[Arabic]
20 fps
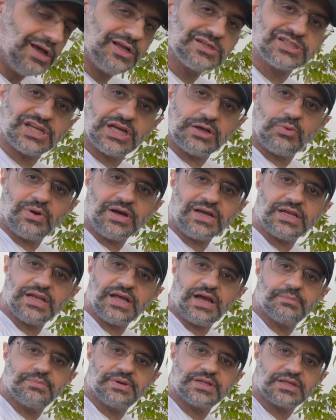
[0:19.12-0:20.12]
الشيء الوحيد
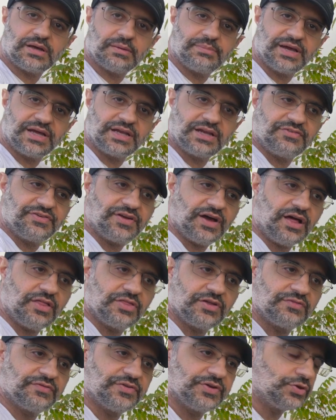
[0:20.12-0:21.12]
اللي حبيت أبينه في
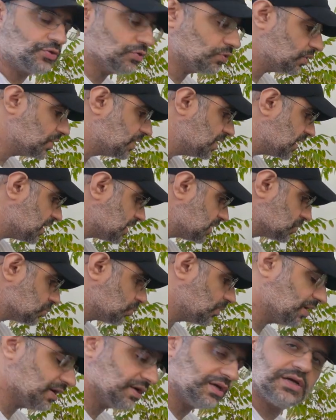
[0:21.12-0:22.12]
هذا الفيديو أن
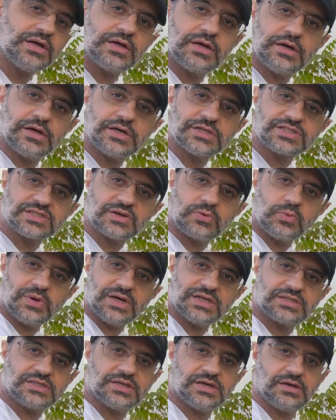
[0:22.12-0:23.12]
خطوة آه
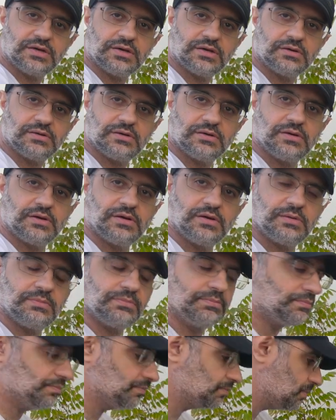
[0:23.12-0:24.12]
سويتها
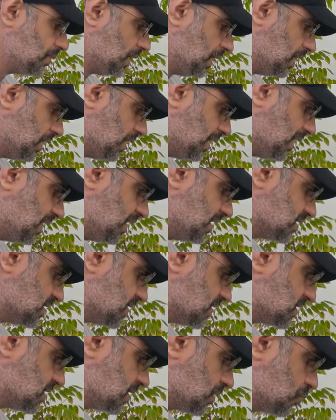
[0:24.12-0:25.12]
آه على
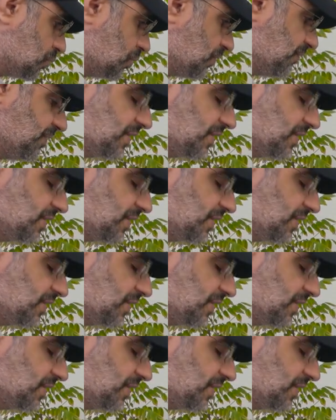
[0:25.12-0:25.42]
أساس يكون